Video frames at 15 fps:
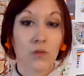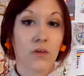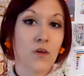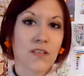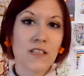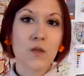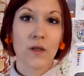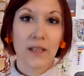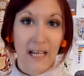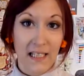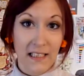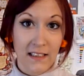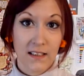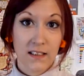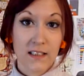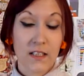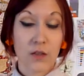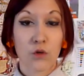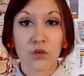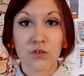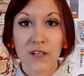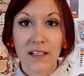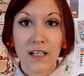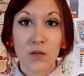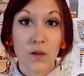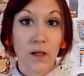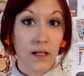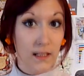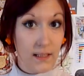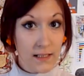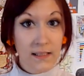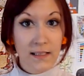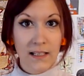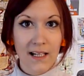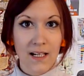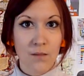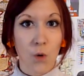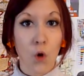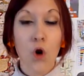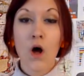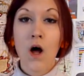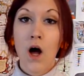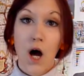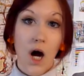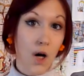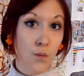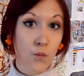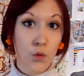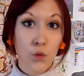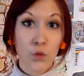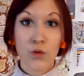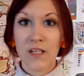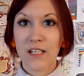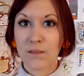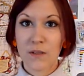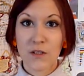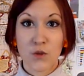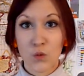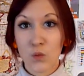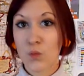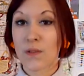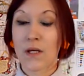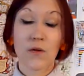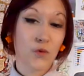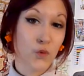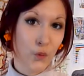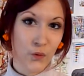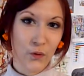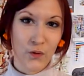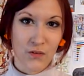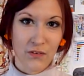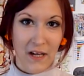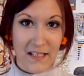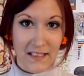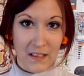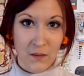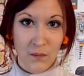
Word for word: On a aussi le calque, c'est quand on va traduire littéralement un mot, une expression ou bien une tournure de phrase.